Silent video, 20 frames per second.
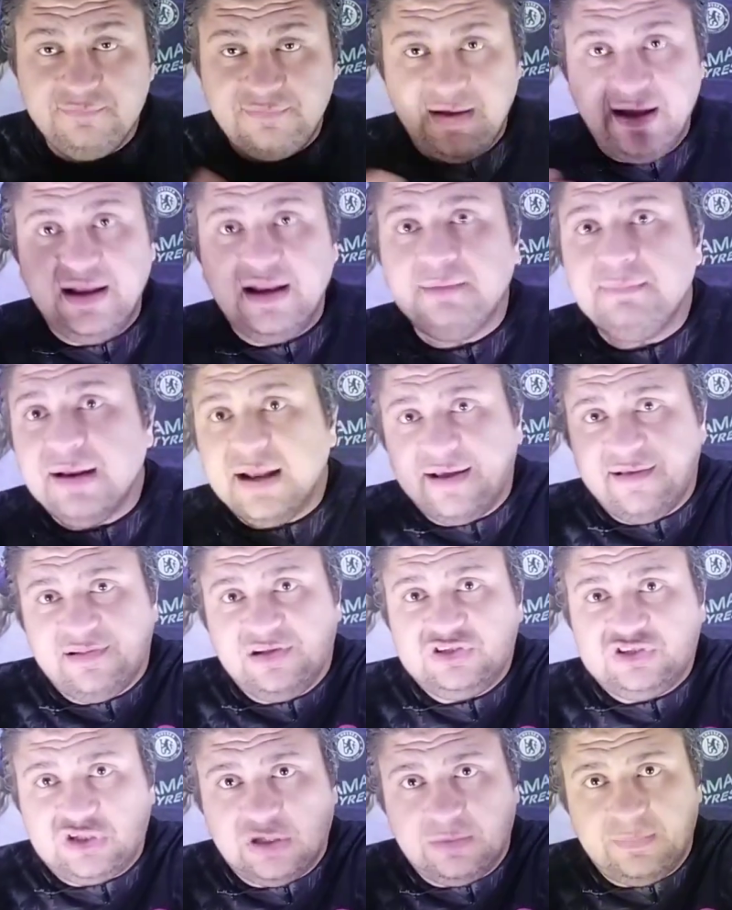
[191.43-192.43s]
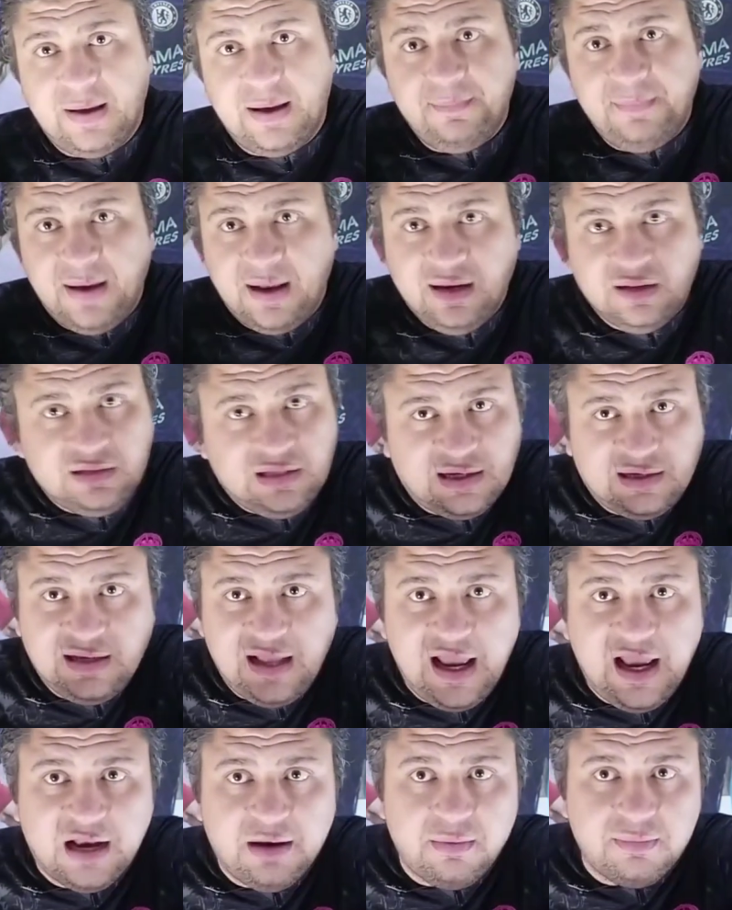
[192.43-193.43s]
فهنا مراكز الشباب قالت لك
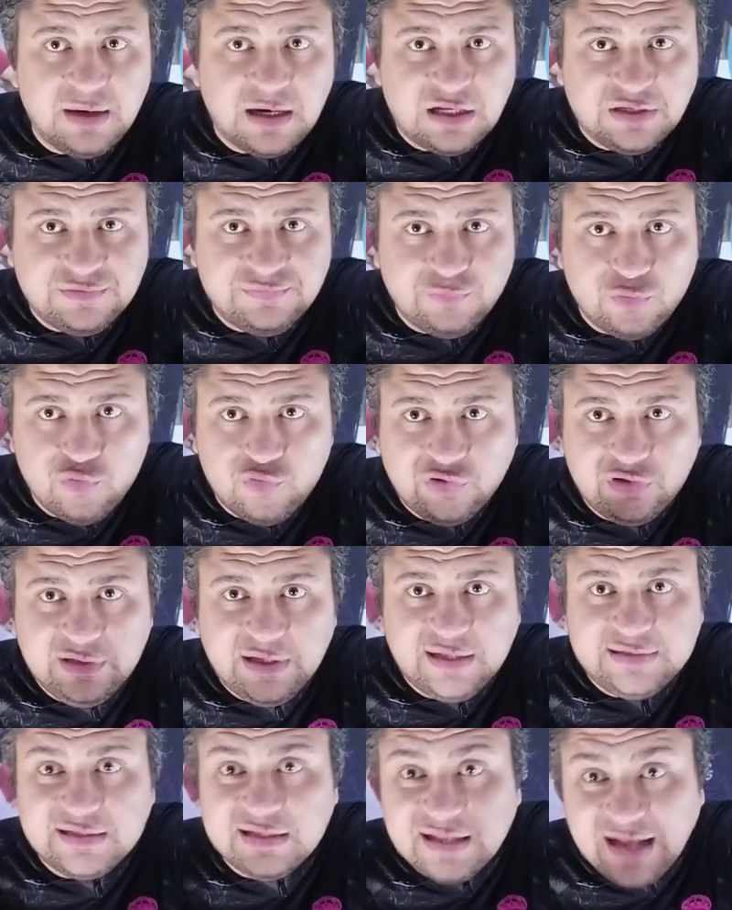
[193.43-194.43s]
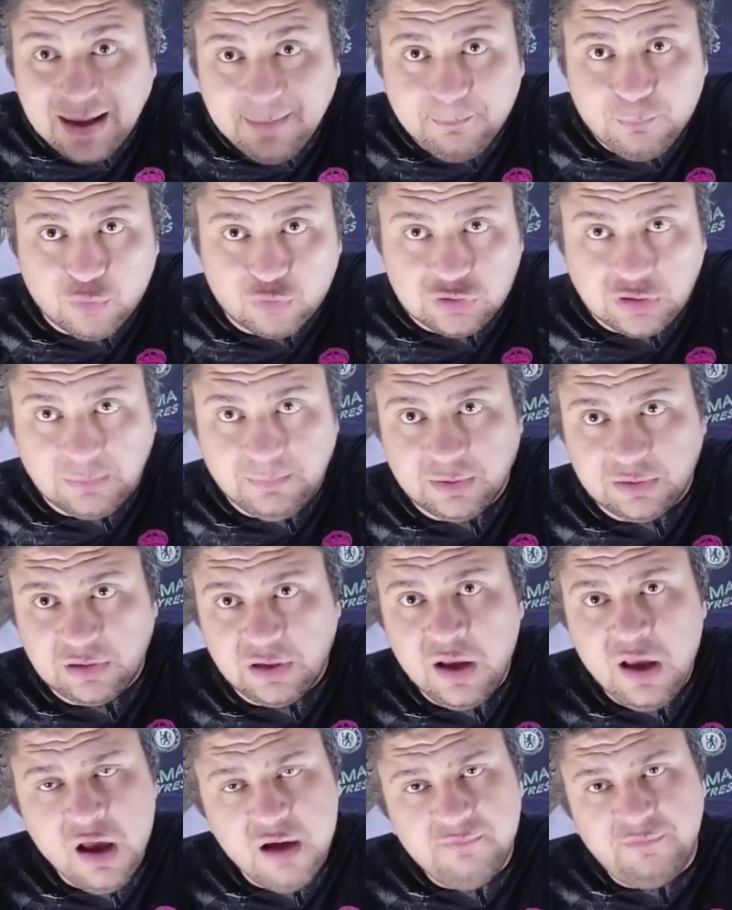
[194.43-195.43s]
لا احنا ما معناش فلوس ان احنا نلعب مرتبط
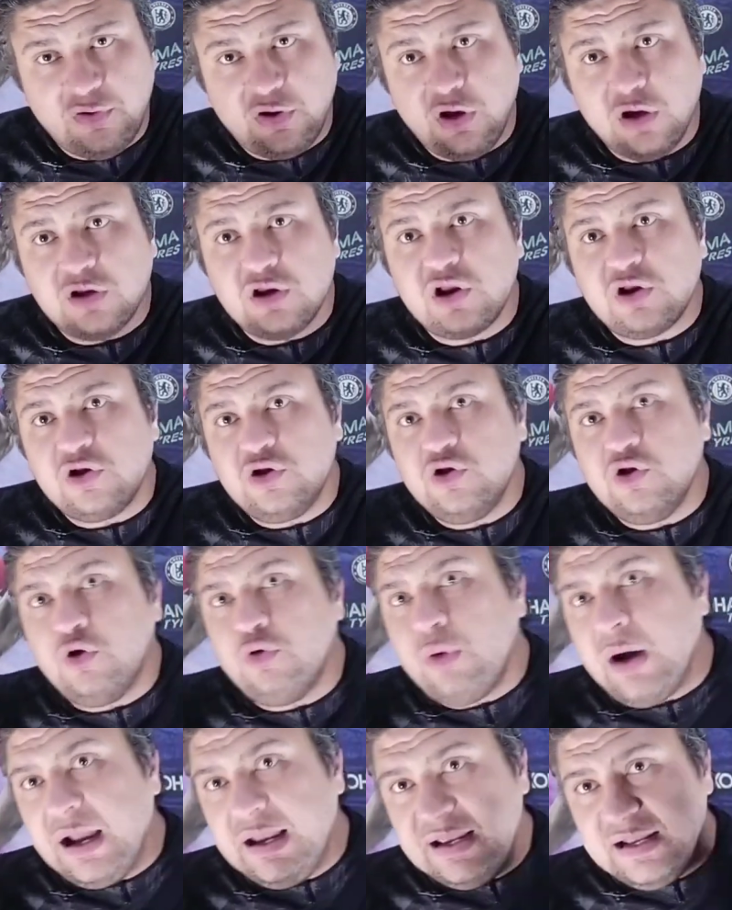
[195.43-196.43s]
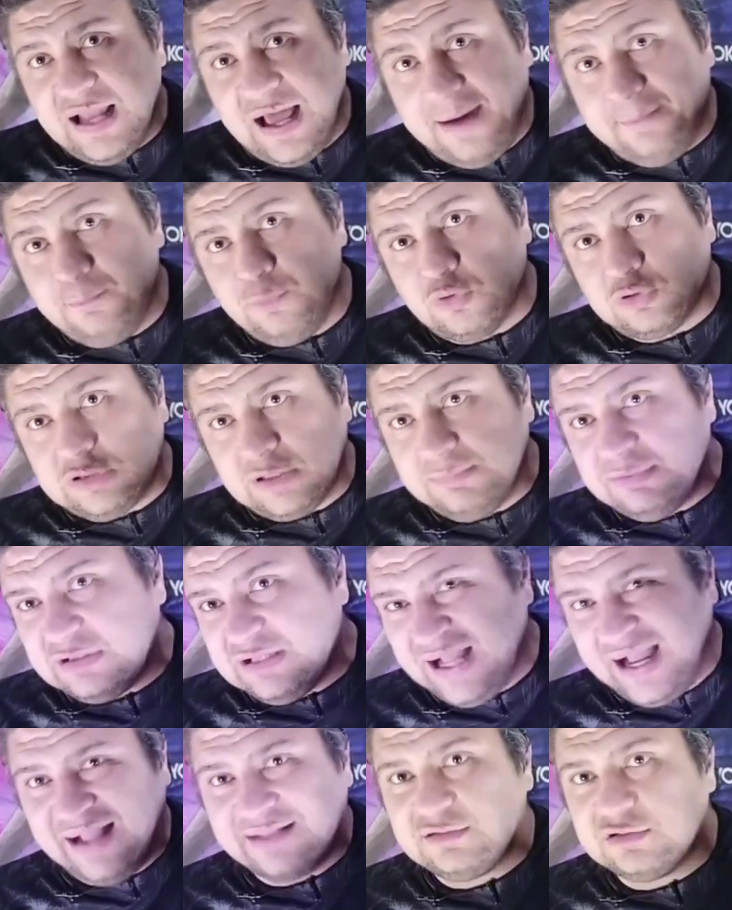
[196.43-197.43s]
فقرر ان هو يلعب
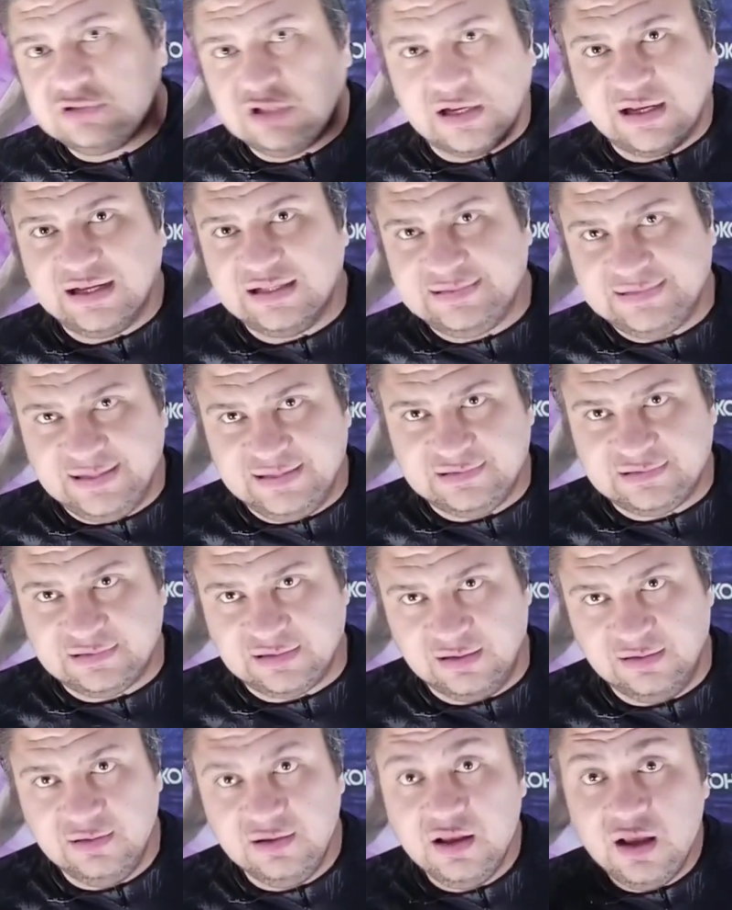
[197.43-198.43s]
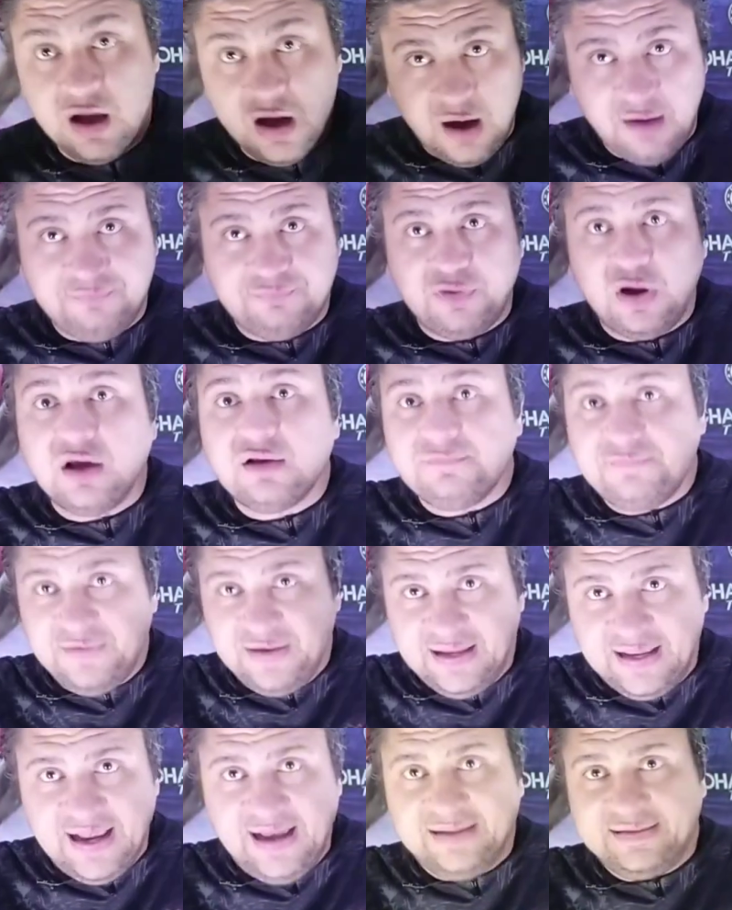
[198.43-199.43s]
مرتبط لحد الدرجه الثالثه افكار
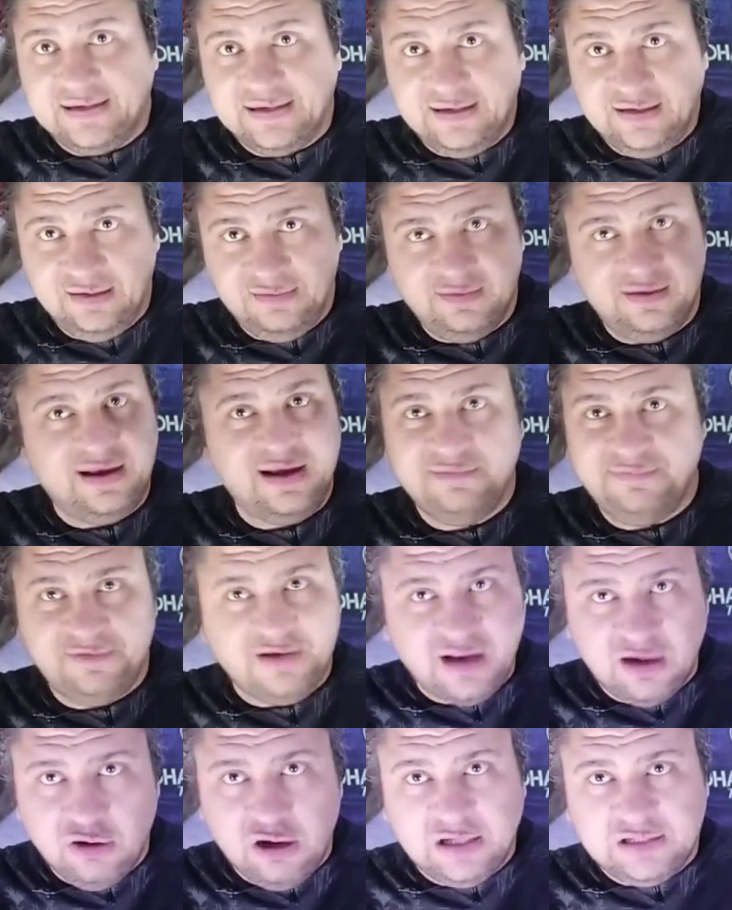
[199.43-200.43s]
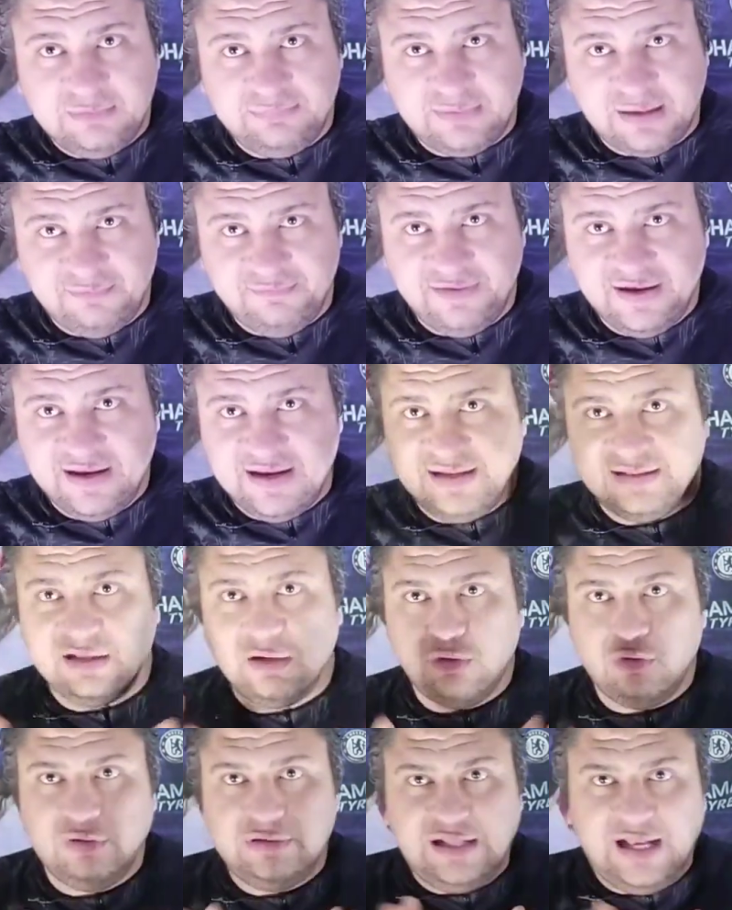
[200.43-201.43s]
فينجادا دي فكره واحده بتاع فينجادا
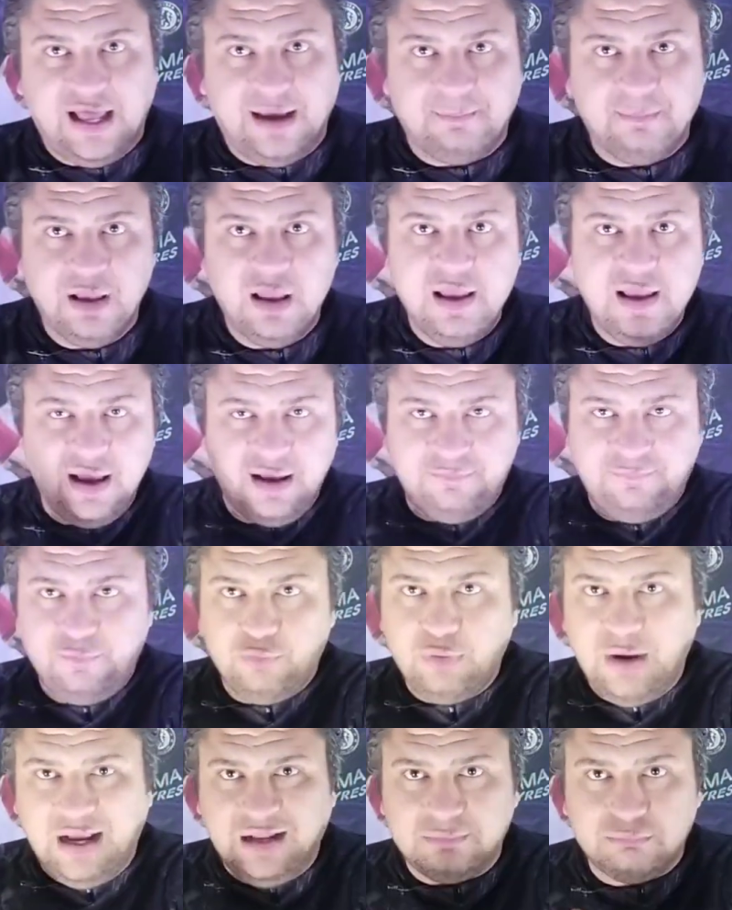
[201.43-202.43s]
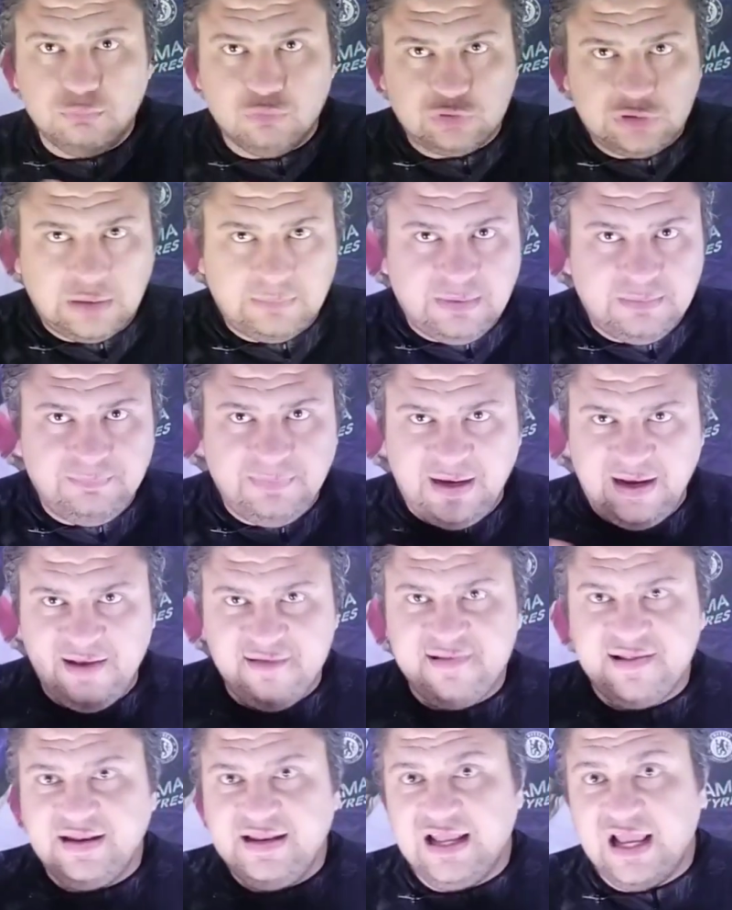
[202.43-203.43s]
اللي هو نلعب 2001 مرتبط
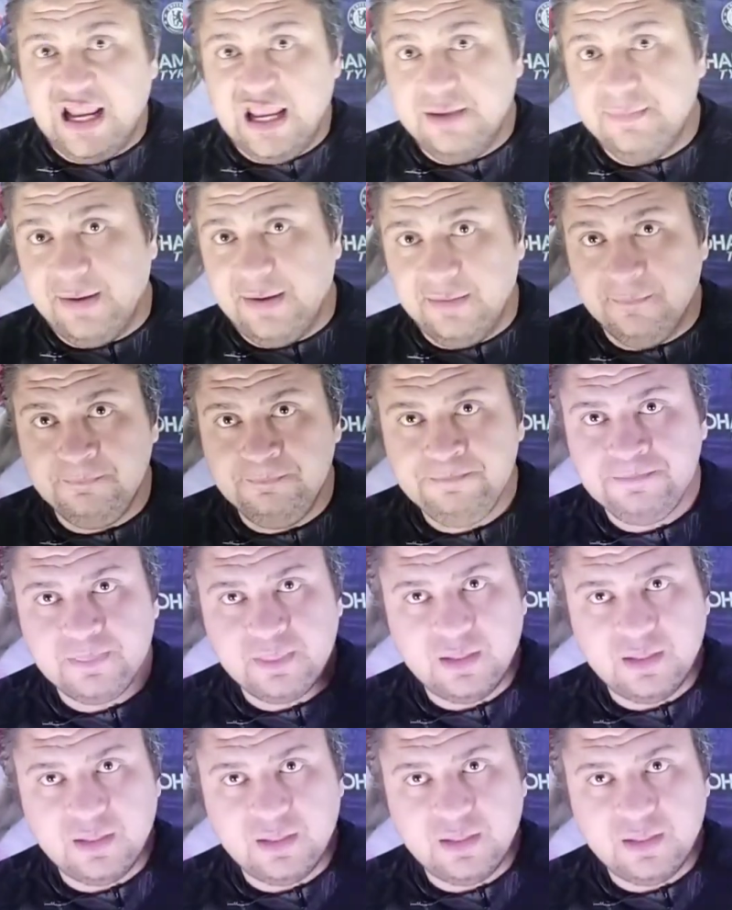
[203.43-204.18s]
بحيث اللعيبه